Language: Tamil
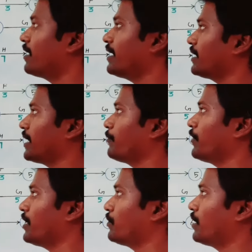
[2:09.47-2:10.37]
ஸ்டார்டிங் டைம்
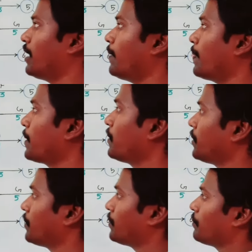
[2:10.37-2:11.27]
வேணும்னா
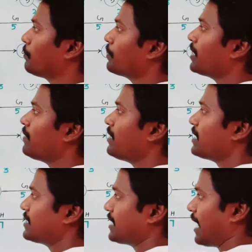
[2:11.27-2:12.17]

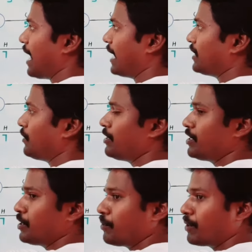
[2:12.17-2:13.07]
ப்ரீவியஸ்
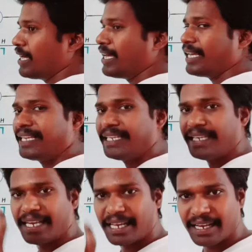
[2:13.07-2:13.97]
ஆக்டிவிட்டியோட
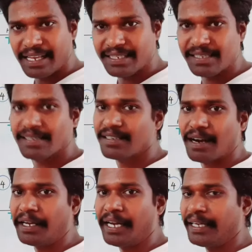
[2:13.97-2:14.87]
இயர்லியஸ்ட்
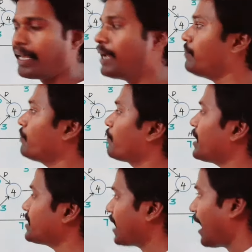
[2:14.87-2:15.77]
ஸ்டார்டிங் டைம்
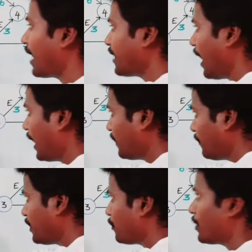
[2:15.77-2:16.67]
ப்ளஸ் அந்த
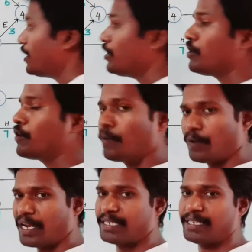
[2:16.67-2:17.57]
ஆக்டிவிட்டியோட
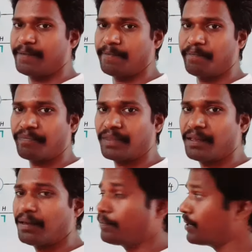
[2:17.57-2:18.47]
டியூரேஷன்
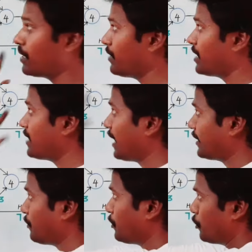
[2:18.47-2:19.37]
ப்ரீவியஸ்
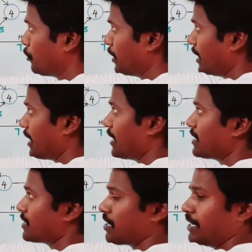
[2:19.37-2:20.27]
ஆக்டிவிட்டியோட
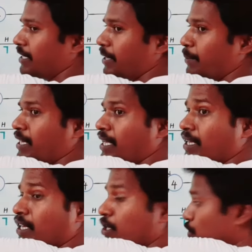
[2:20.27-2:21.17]
இயர்லியஸ்ட் ஸ்டார்டிங் டைம் என்ன
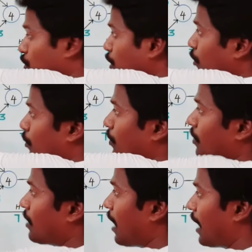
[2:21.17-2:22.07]
ஜீரோ
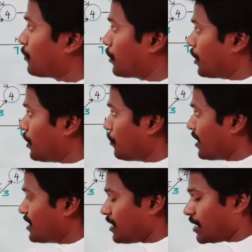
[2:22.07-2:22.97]
அதோட
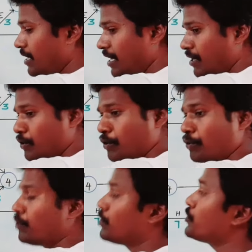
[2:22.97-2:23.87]
டியூரேஷன் என்ன டூ
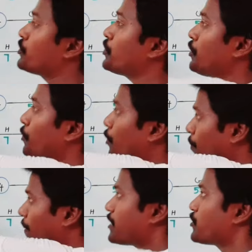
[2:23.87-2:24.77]
ஜீரோ
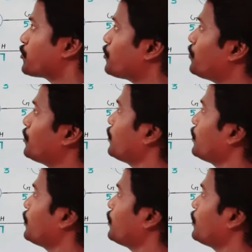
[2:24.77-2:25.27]
ப்ளஸ் டூ